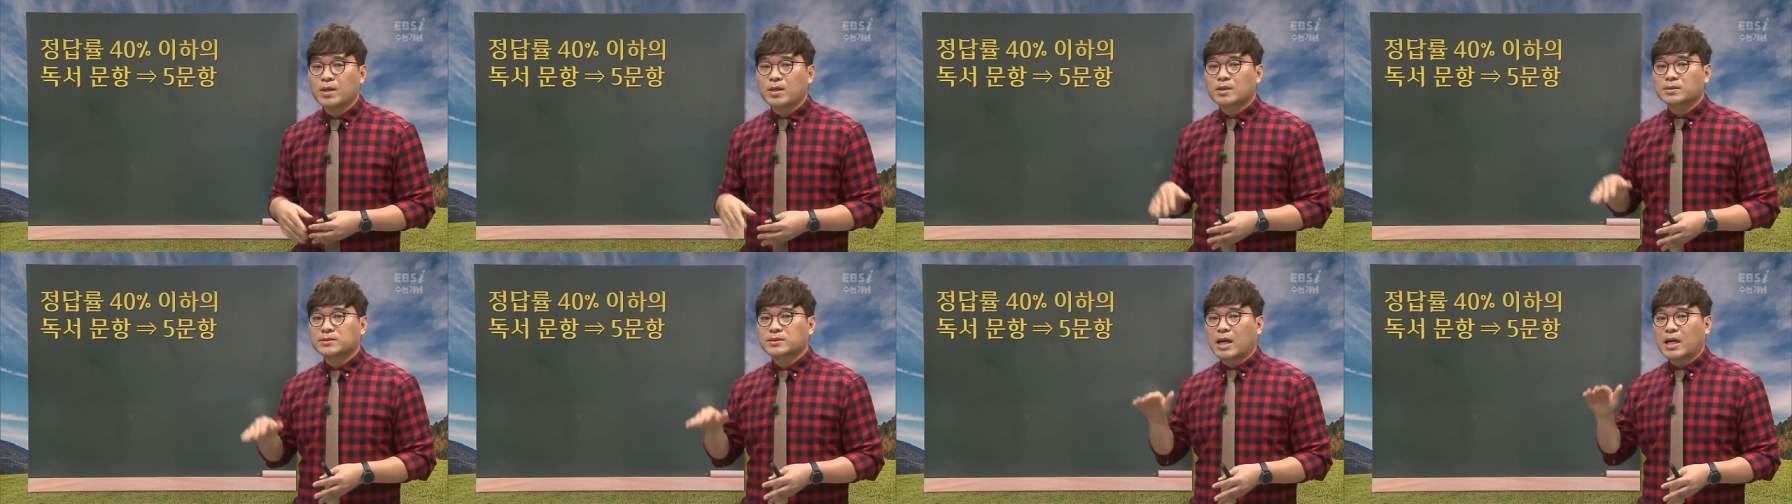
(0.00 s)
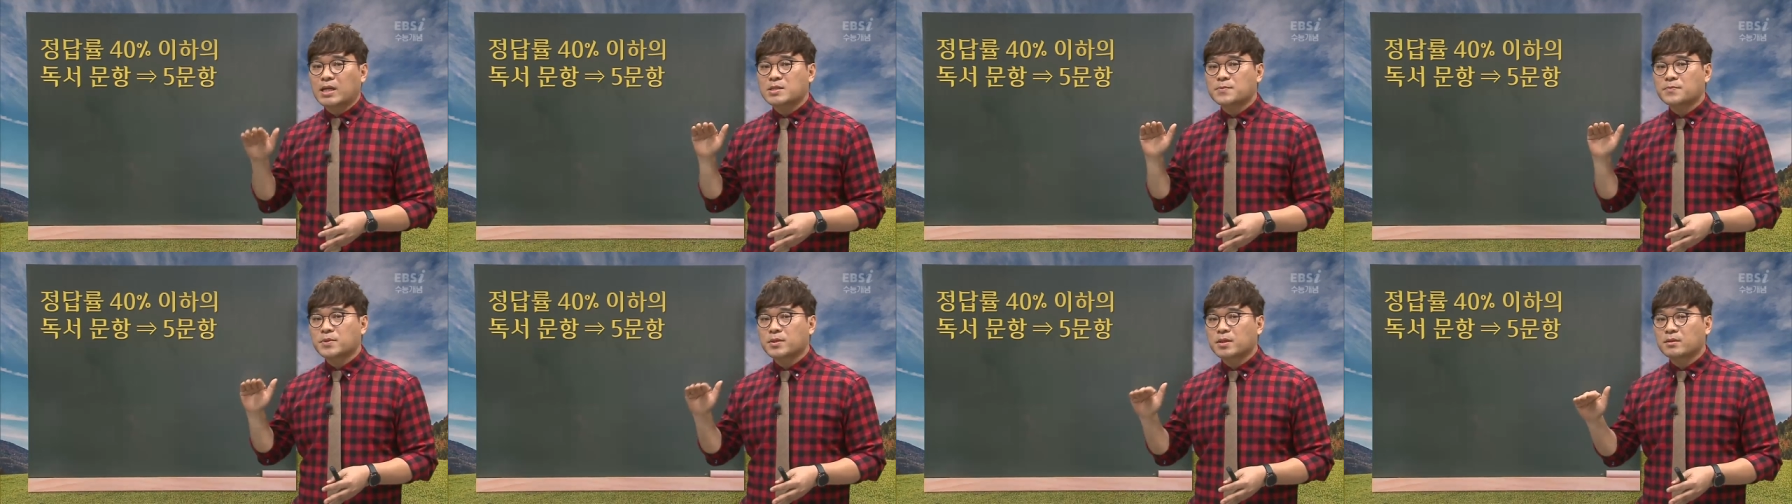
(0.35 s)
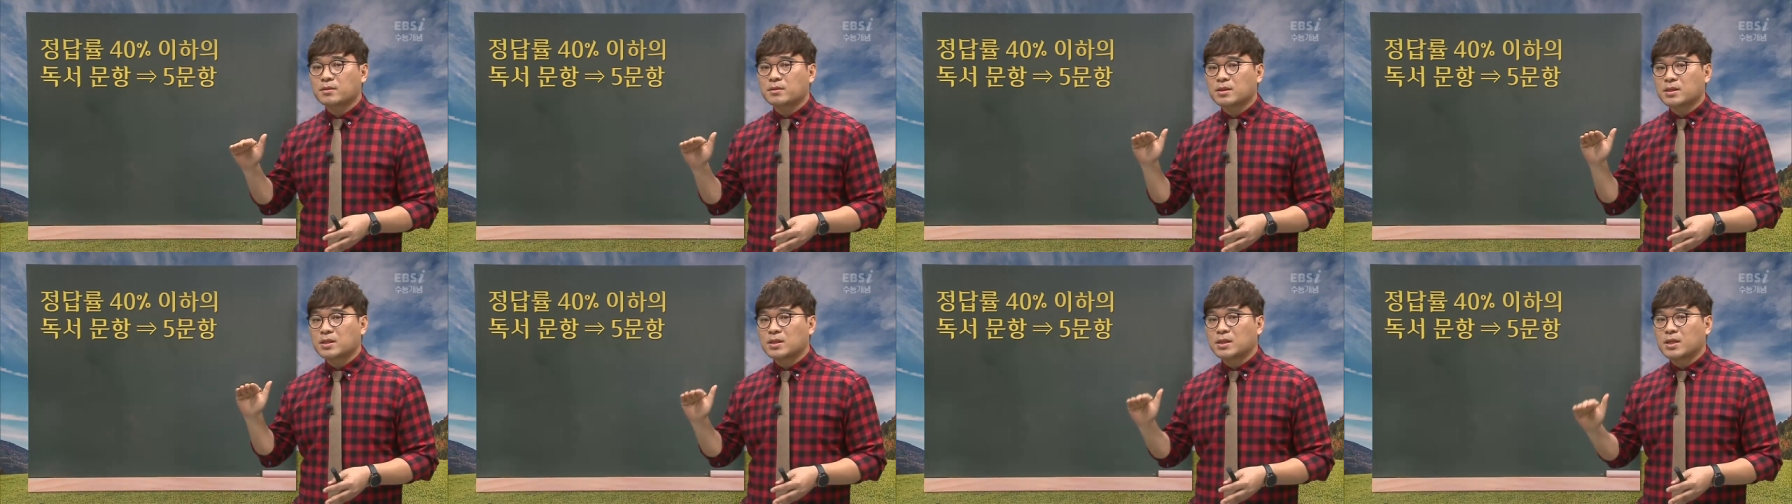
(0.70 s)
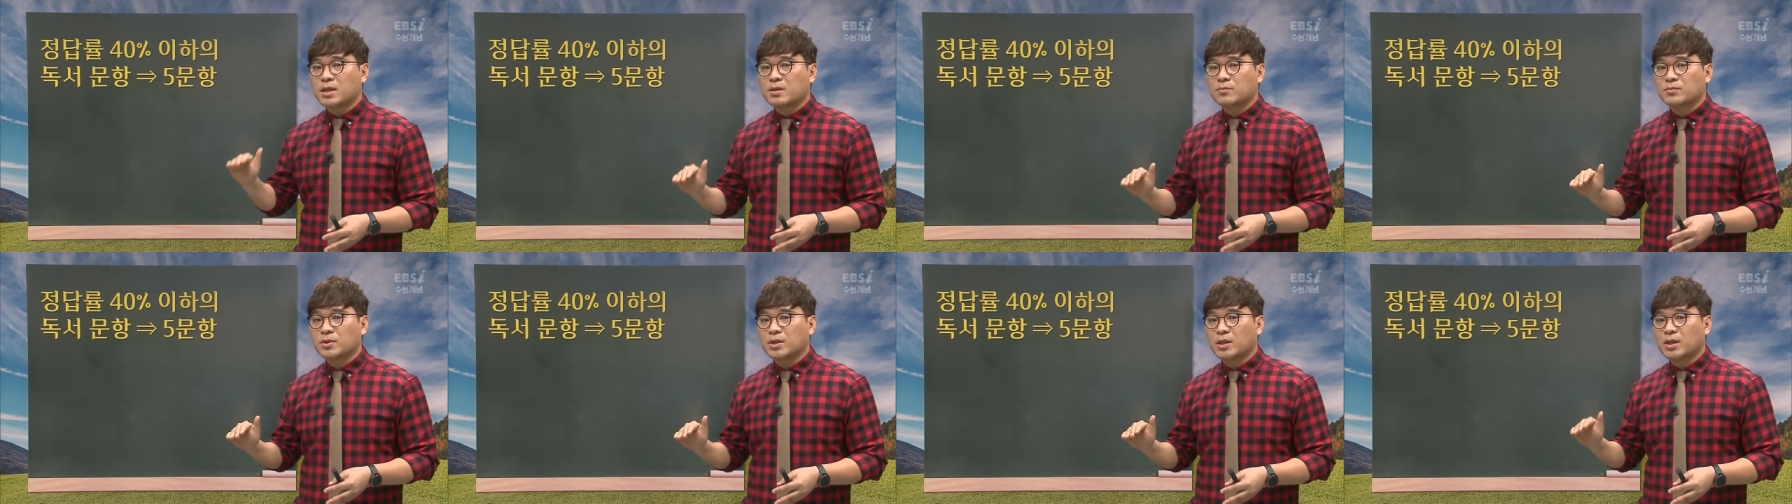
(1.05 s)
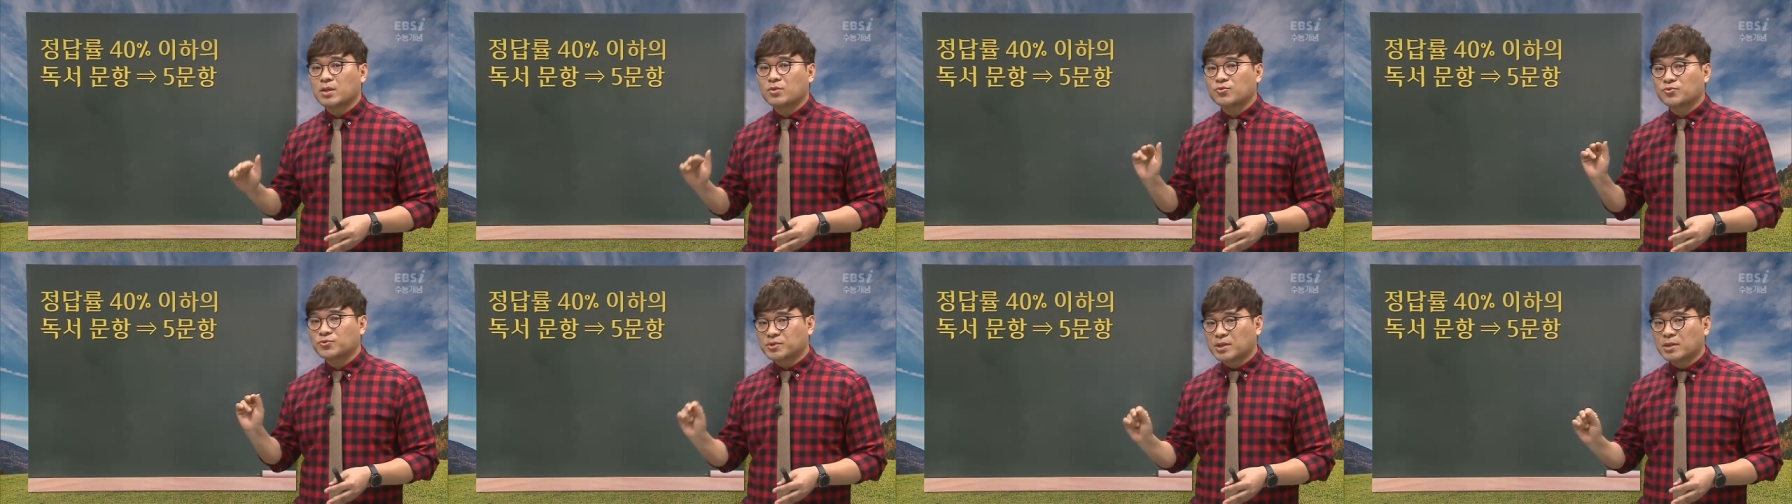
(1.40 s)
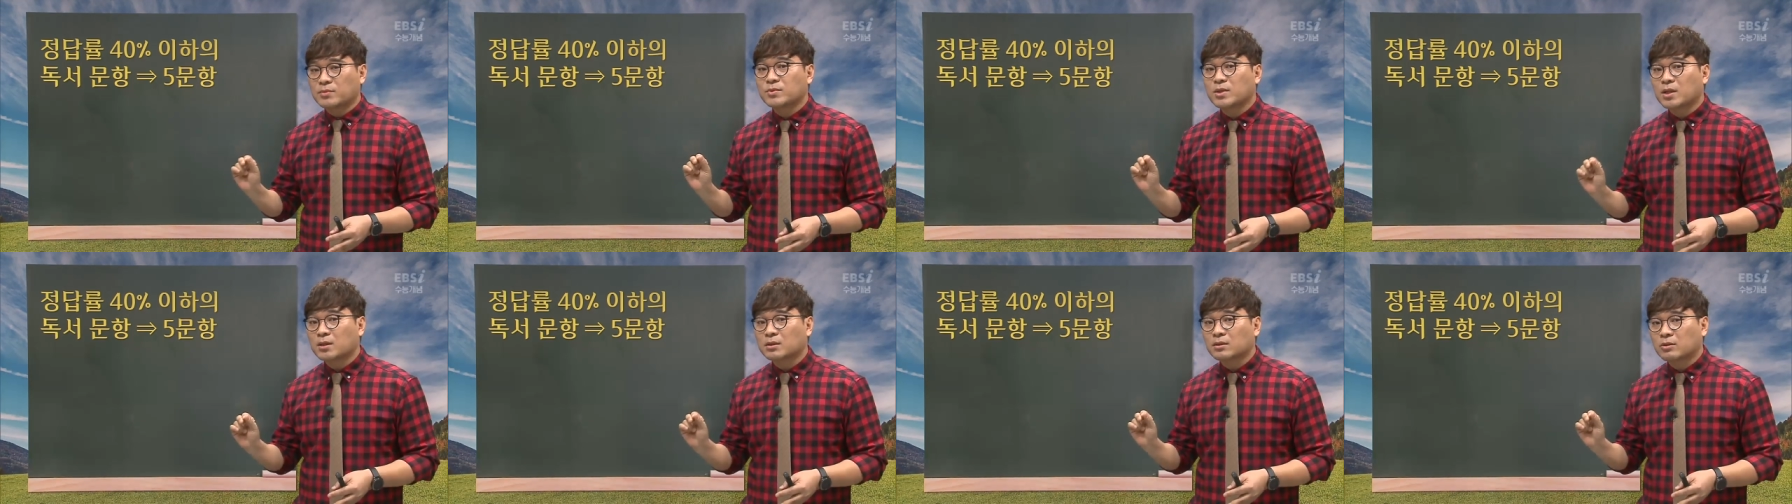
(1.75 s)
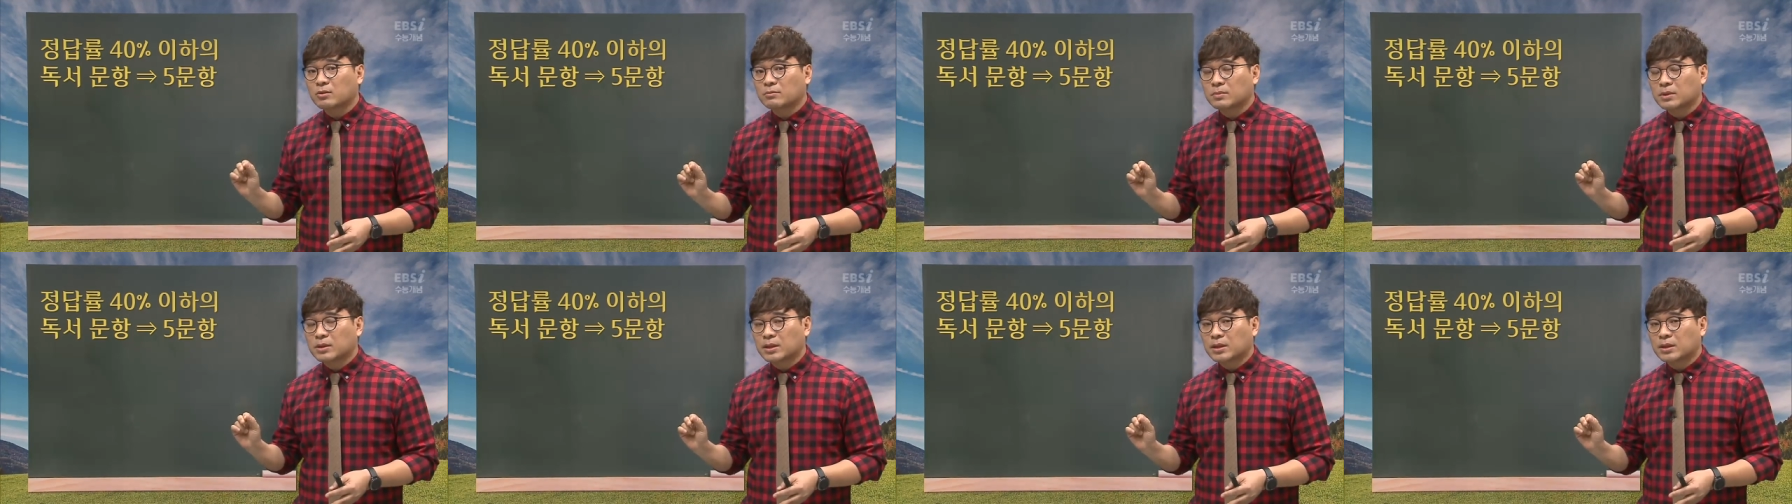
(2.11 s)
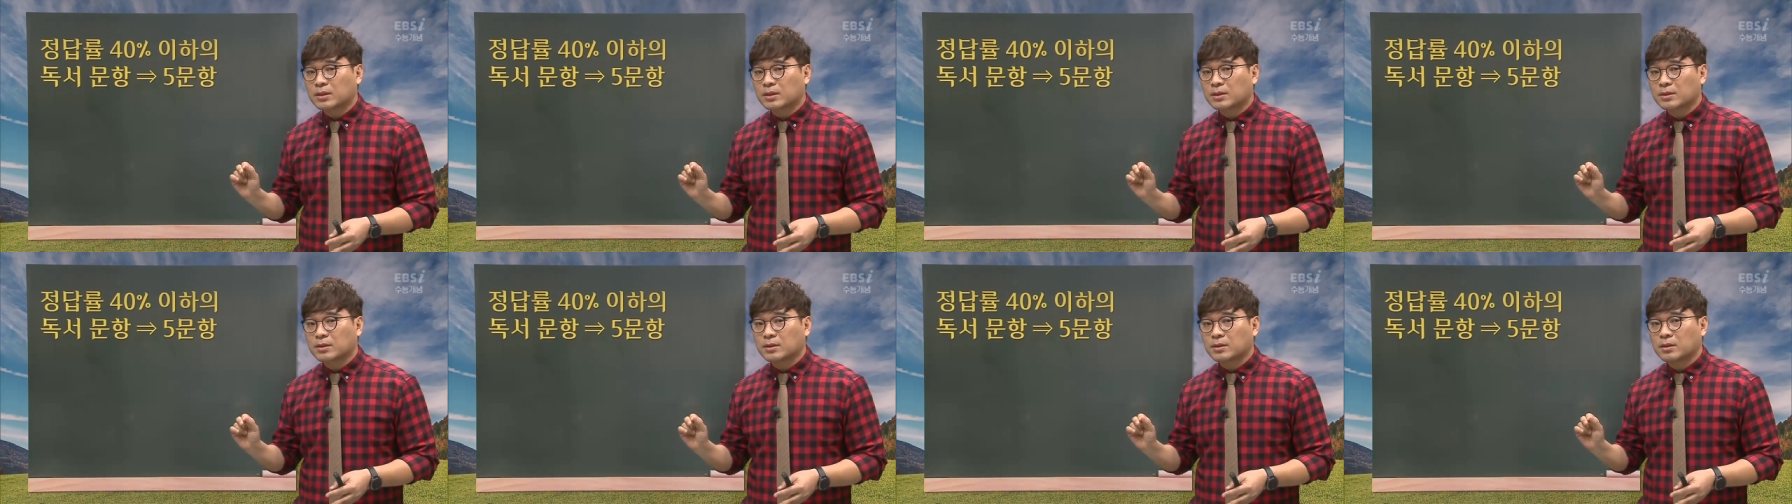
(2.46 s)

사십 퍼센트 이하의 문항이 두세 문항 나옵니다.